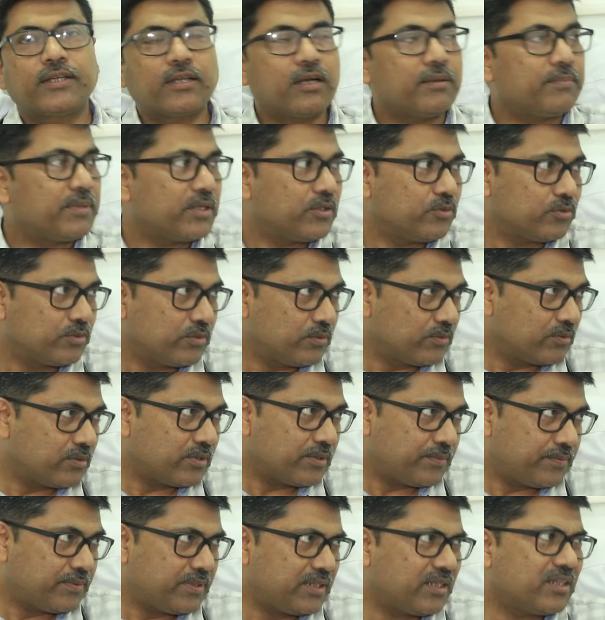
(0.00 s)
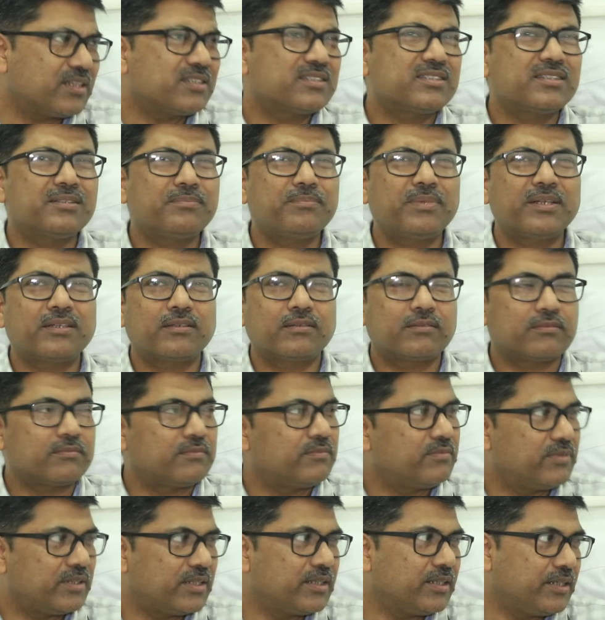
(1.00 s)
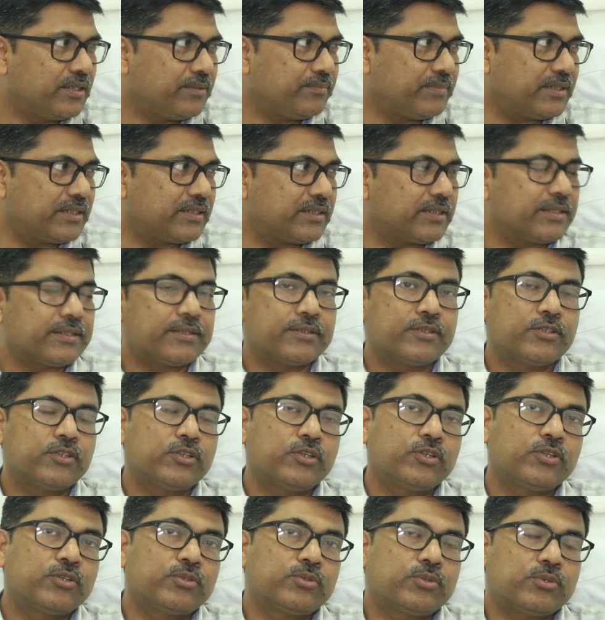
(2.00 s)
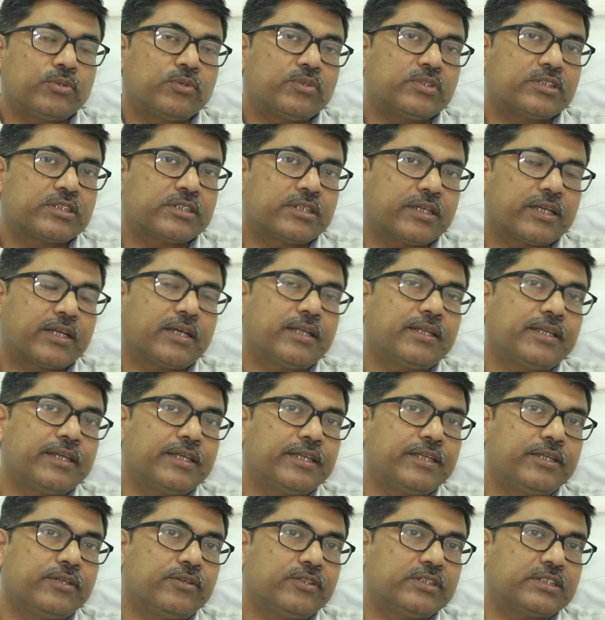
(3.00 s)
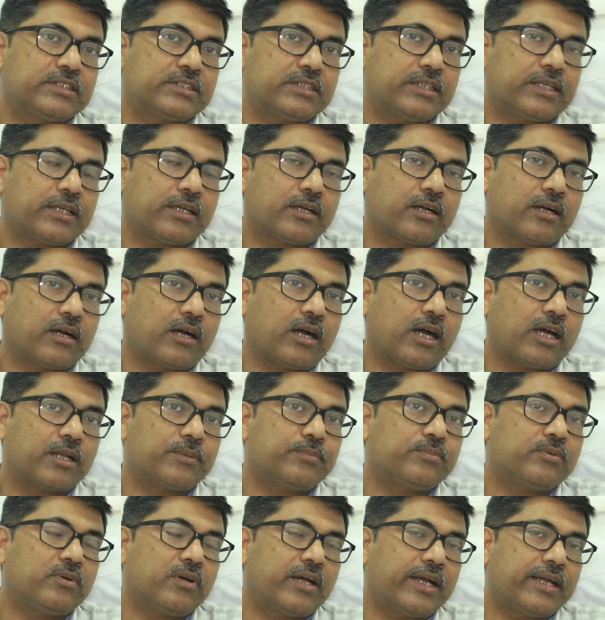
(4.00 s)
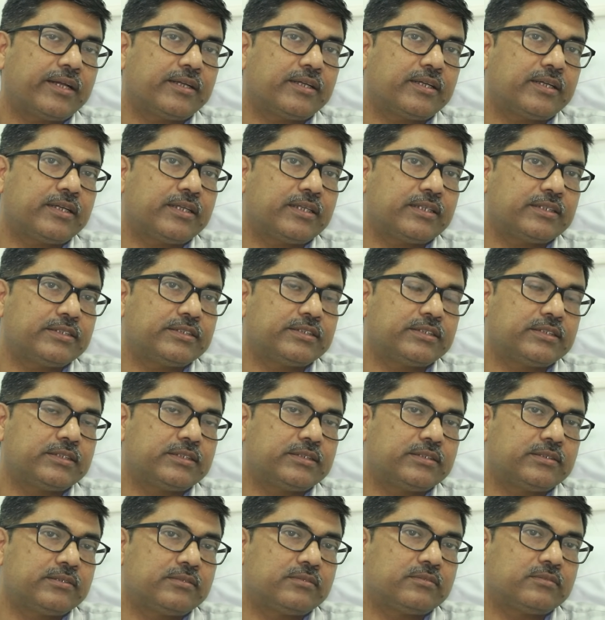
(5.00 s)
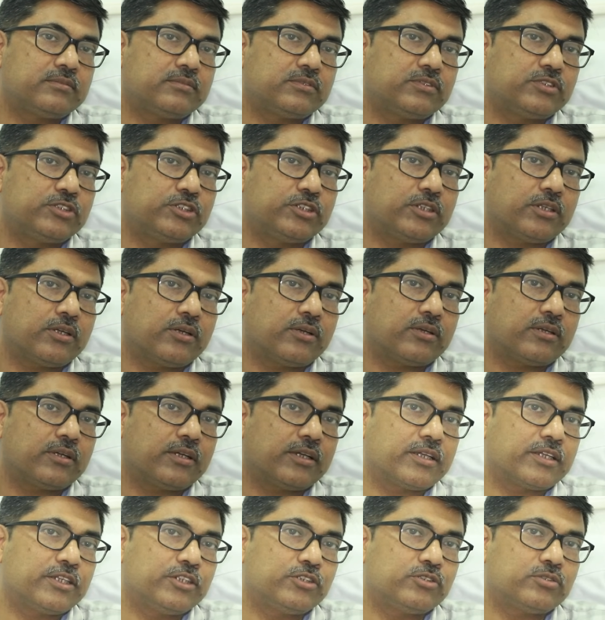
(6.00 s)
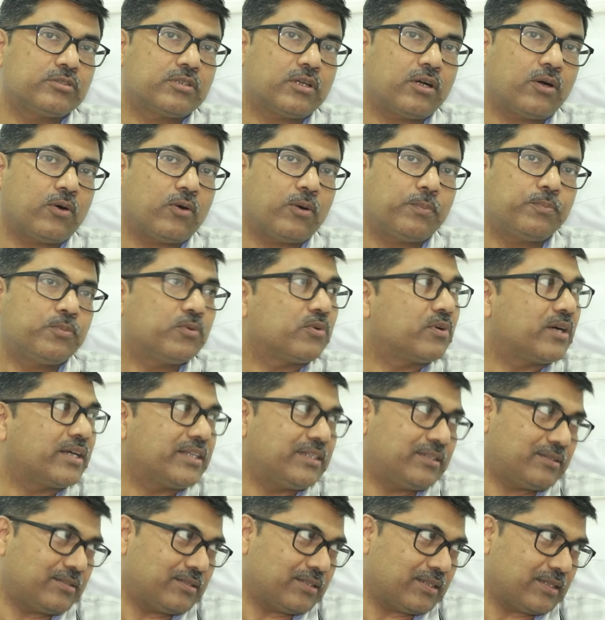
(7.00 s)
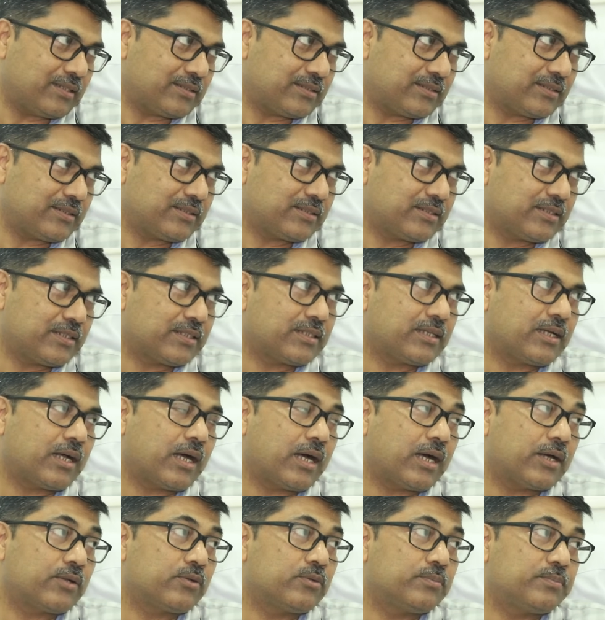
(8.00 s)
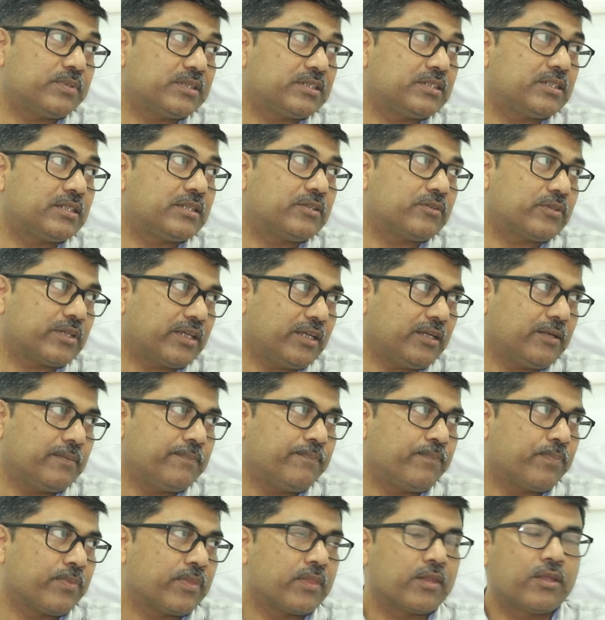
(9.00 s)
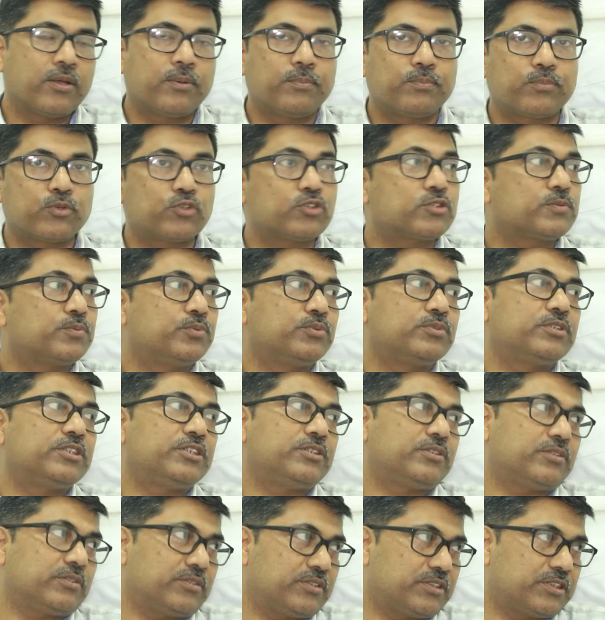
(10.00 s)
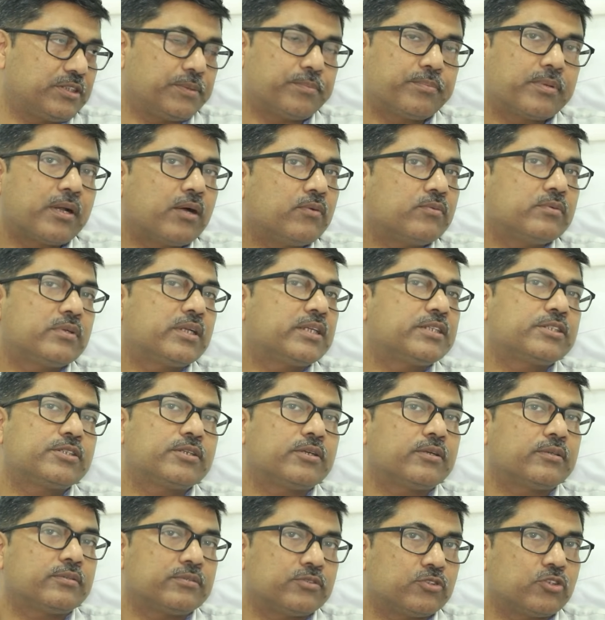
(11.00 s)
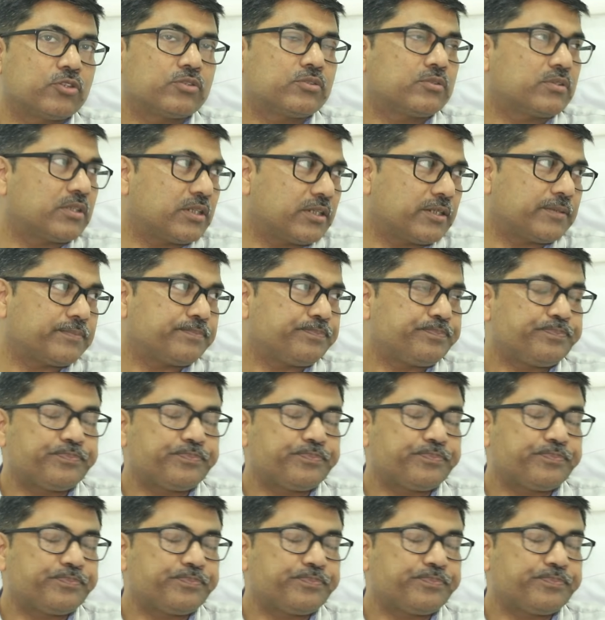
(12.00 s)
এটা আবার নতুন করে ফিরে আসছে বাট ভেরি লিমিটেড তো সেখানে কি হচ্ছে কার্বোহাইড্রেটের যে কিছুটা অপকারিতা আছে সেটা আরও বেশি করে প্রস্ফুটিত হচ্ছে ব্রাউন রাইসে যতটা